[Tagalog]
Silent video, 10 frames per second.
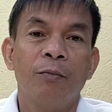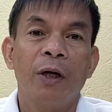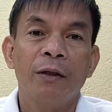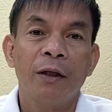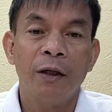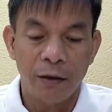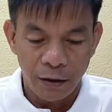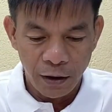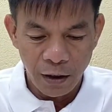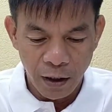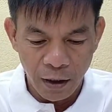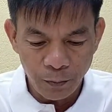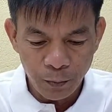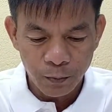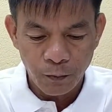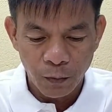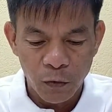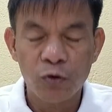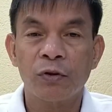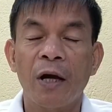Brother Ian
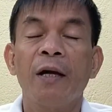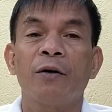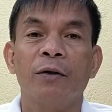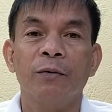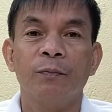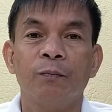Chutenko,